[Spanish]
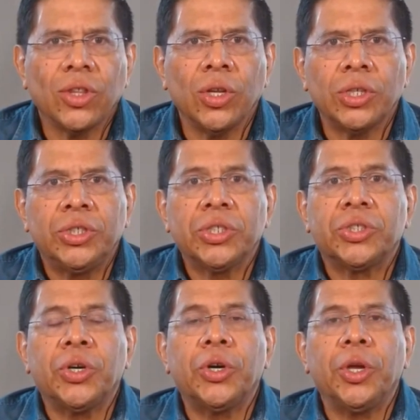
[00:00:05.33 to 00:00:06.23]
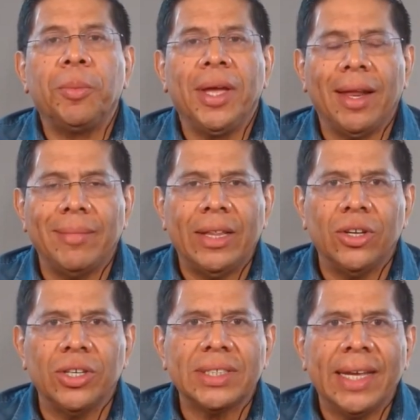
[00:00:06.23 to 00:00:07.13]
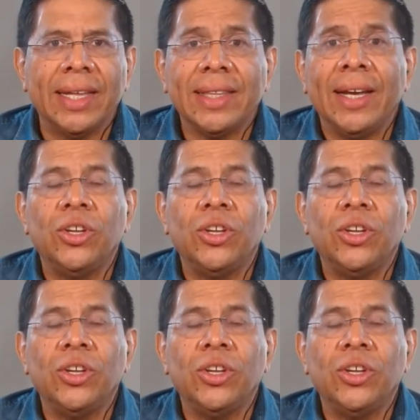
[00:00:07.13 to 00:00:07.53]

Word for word: todos? Yo soy Miguel Mendoza y este es